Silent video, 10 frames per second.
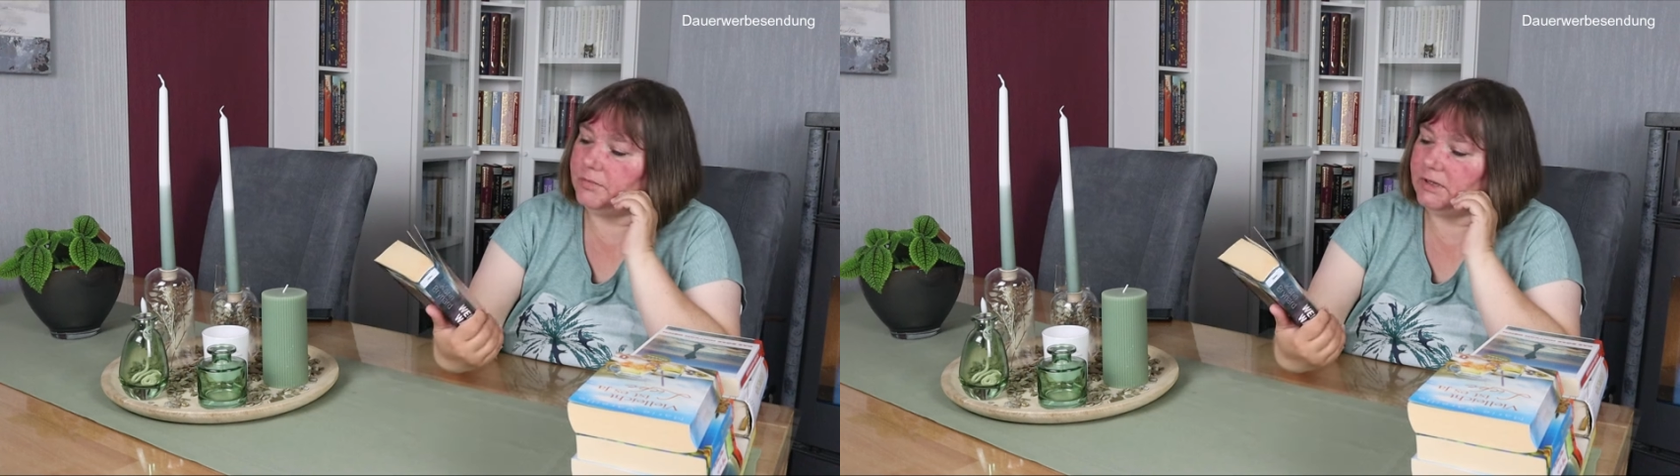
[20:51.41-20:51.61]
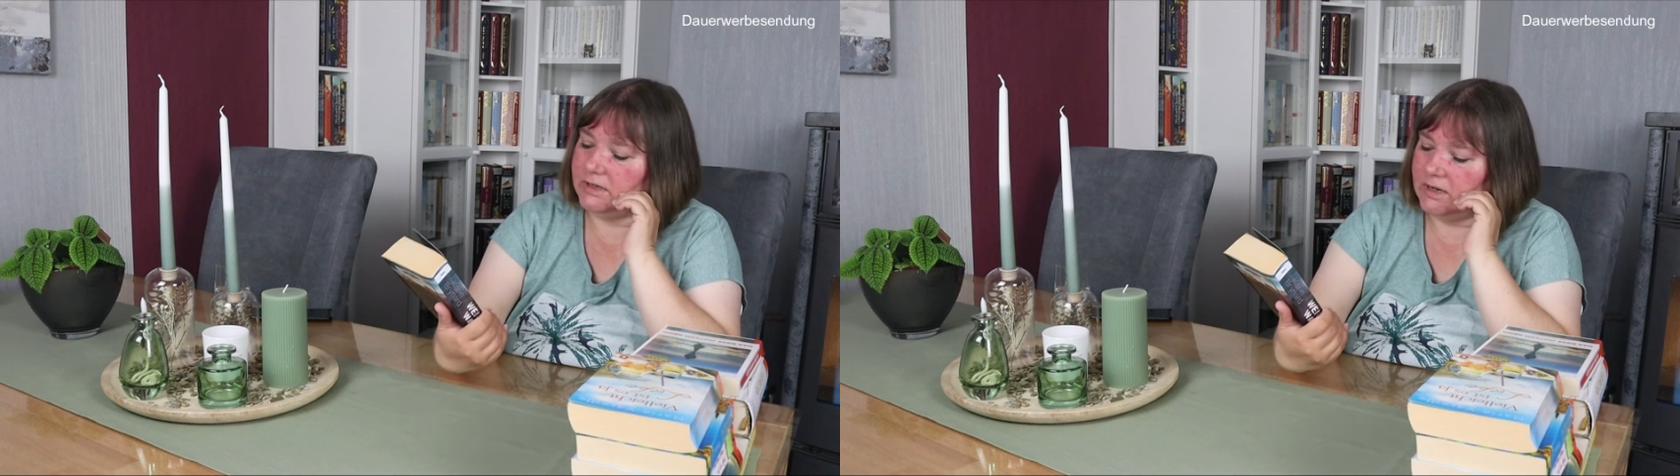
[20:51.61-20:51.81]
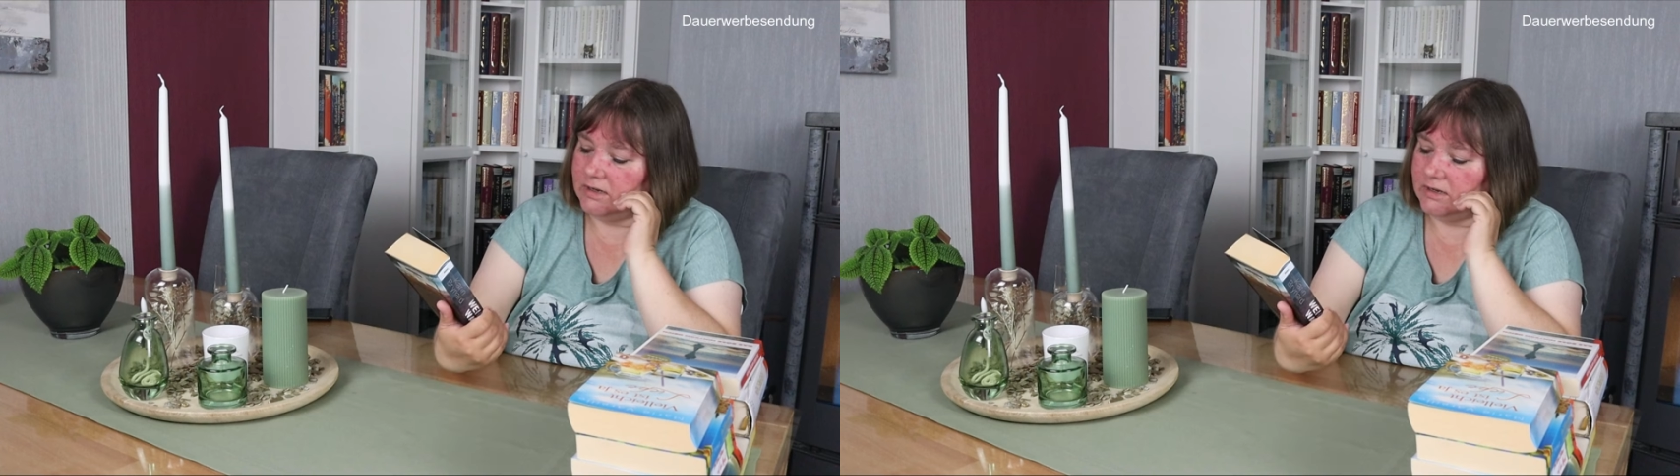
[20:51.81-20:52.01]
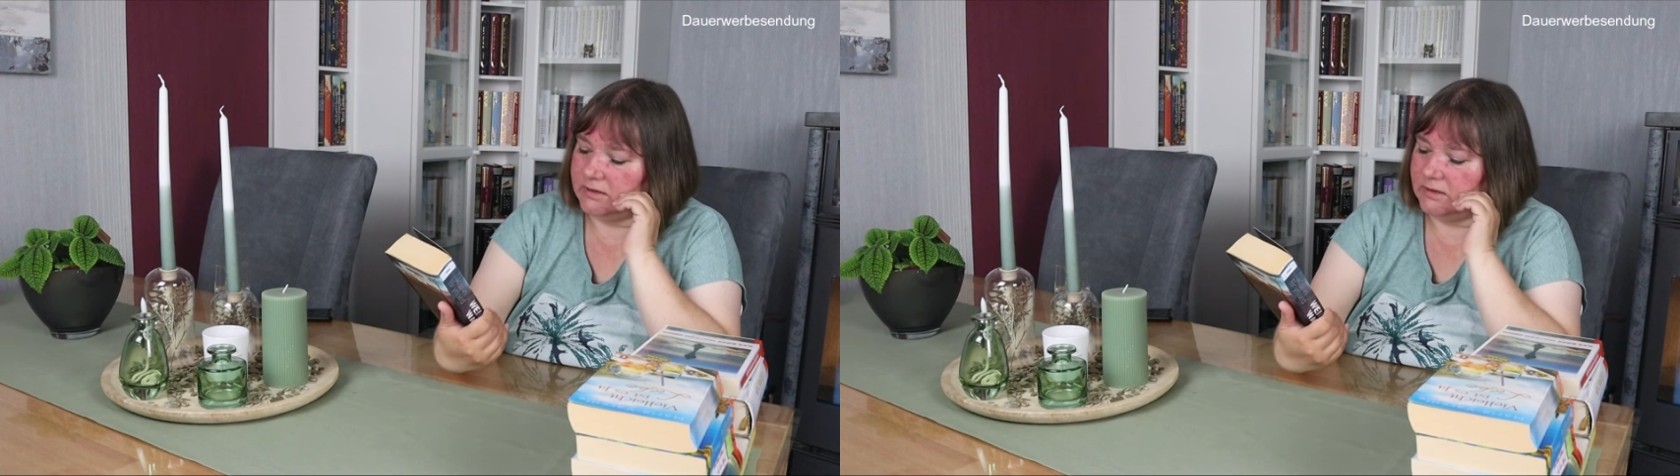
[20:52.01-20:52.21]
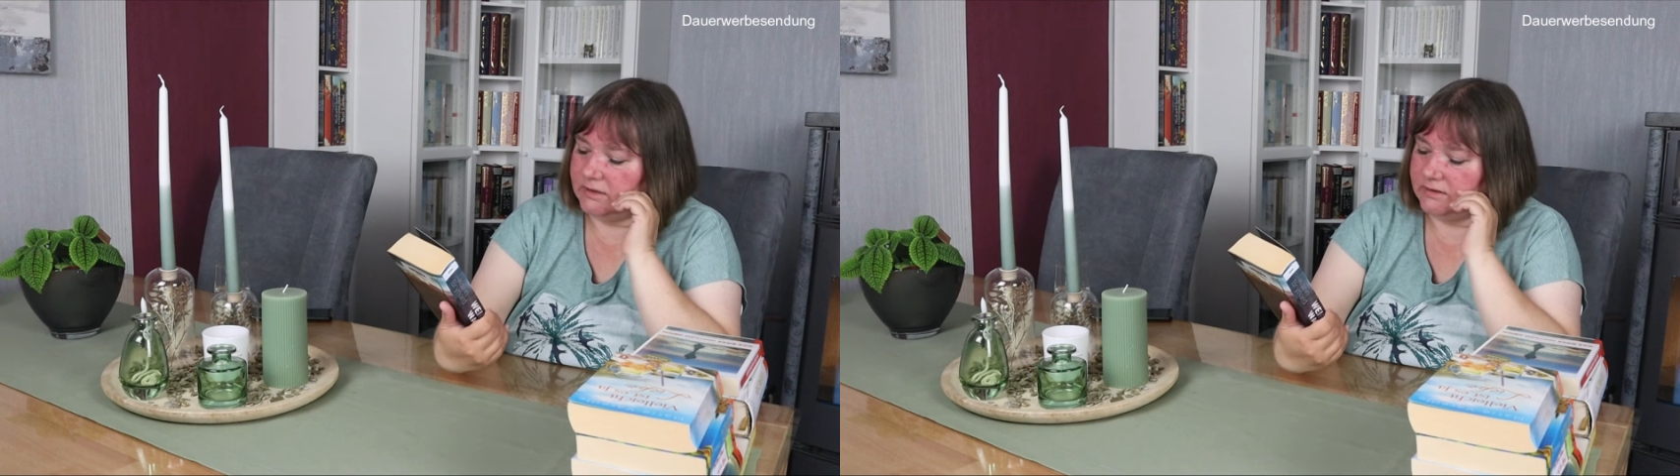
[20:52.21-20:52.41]

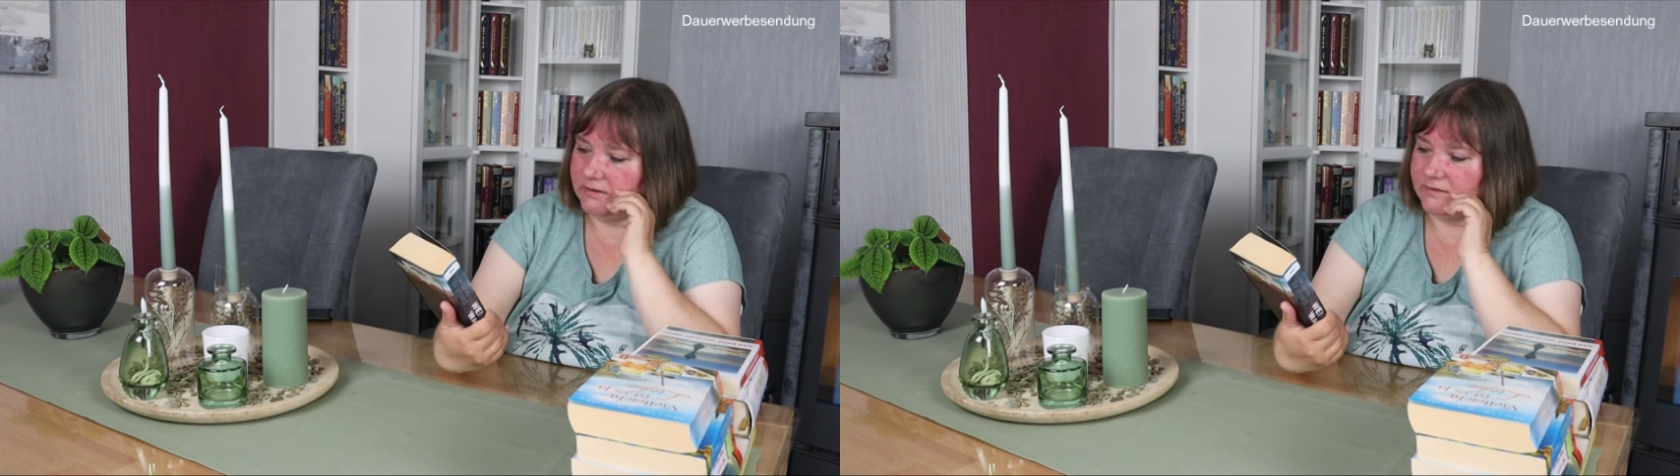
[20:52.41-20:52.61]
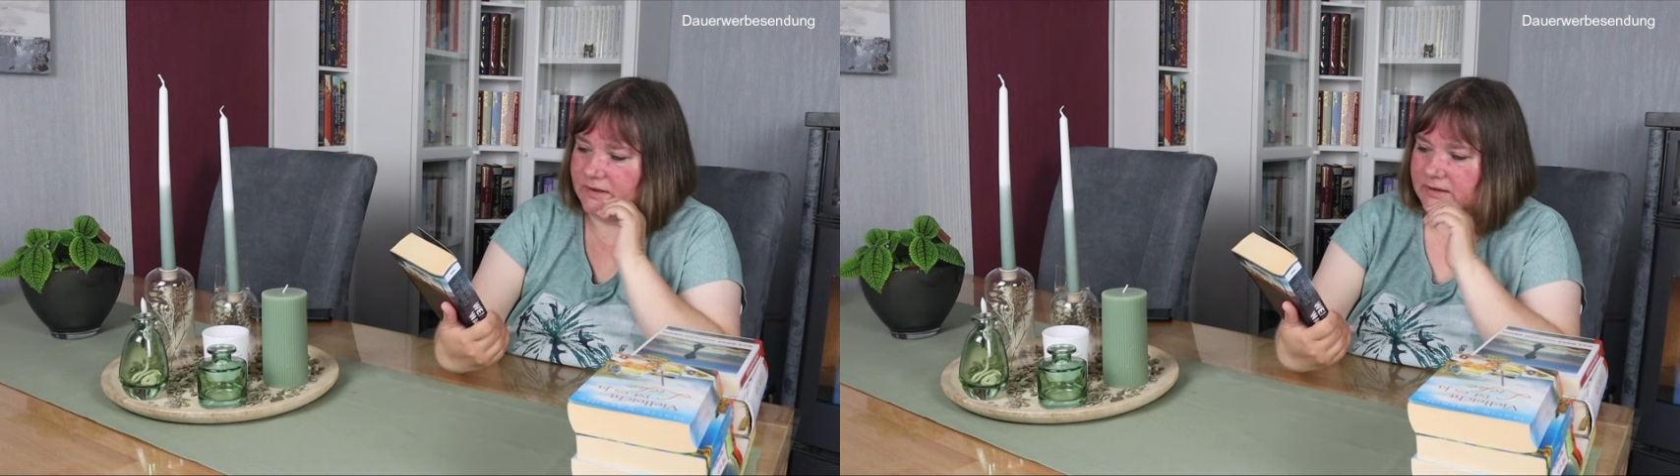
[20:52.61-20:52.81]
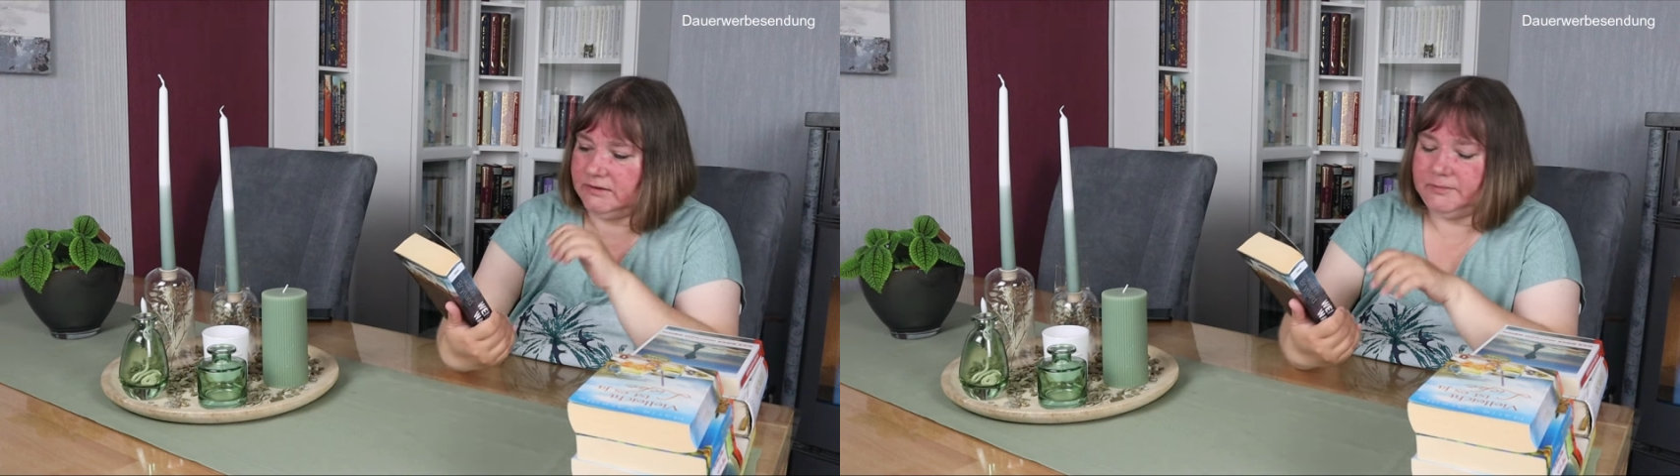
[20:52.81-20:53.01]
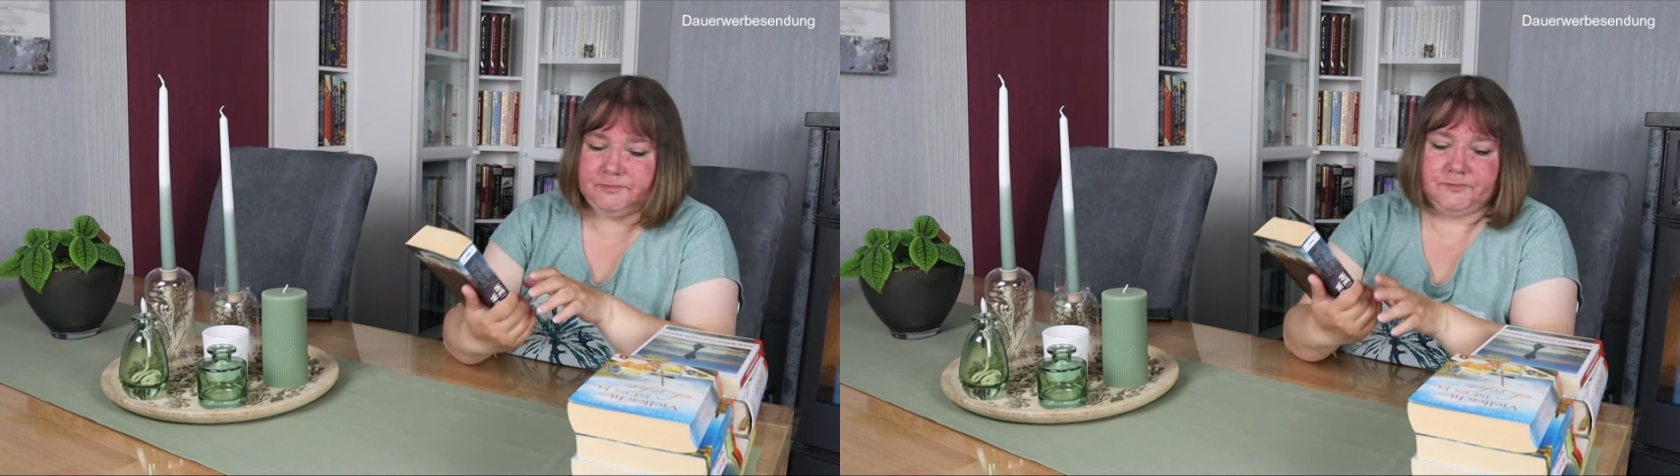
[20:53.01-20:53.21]
mega interessant.